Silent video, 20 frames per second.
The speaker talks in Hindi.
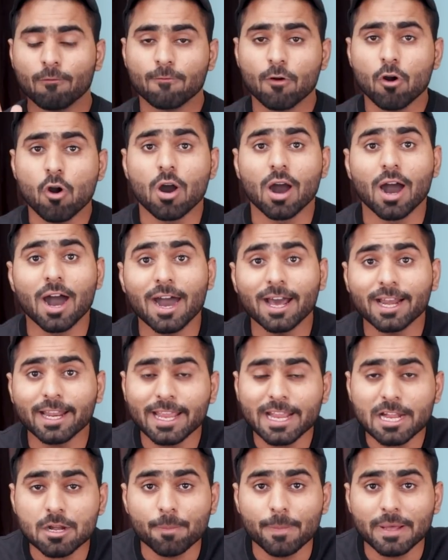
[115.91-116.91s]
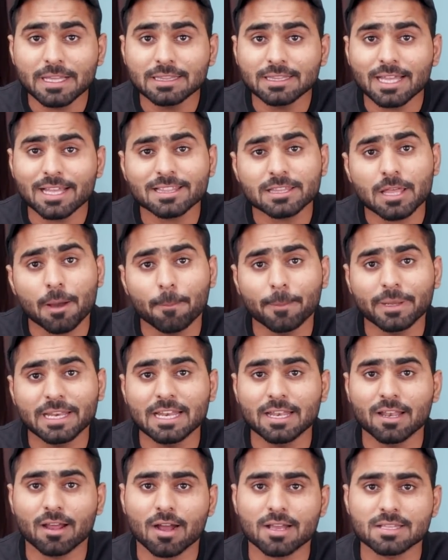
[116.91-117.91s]
वो हर एक बंदा
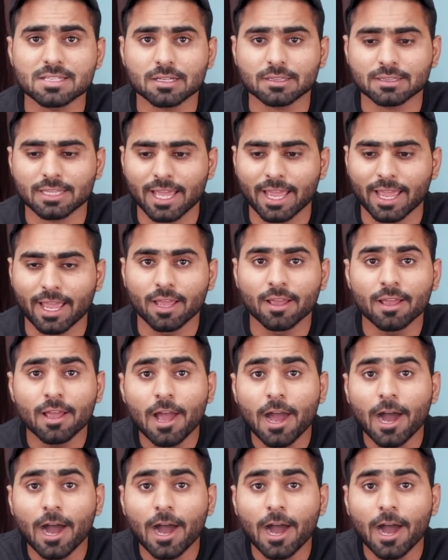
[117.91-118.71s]
थंबनेल लगा सकता है